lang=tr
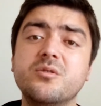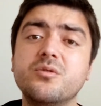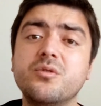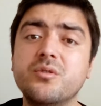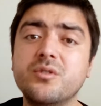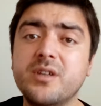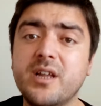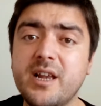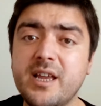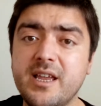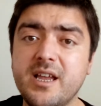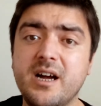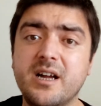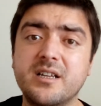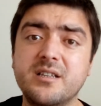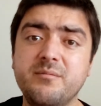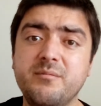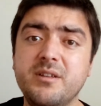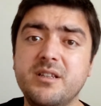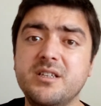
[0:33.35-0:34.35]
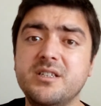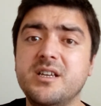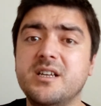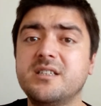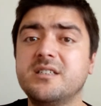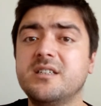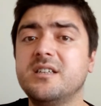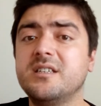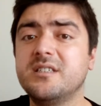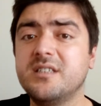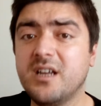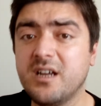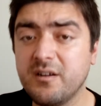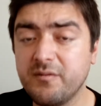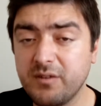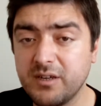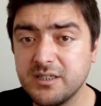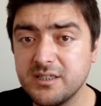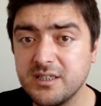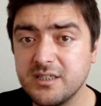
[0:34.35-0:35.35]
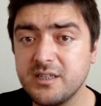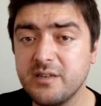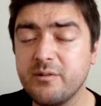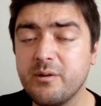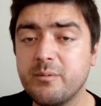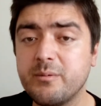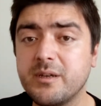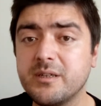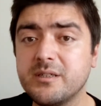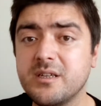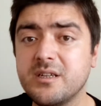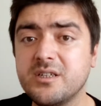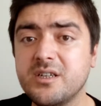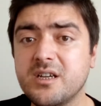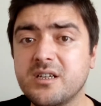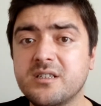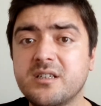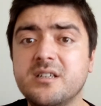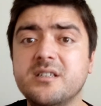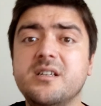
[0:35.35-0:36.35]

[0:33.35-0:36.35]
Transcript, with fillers: Onlara yardım edeceksiniz. Daha fazla sevap kazanacaksınız.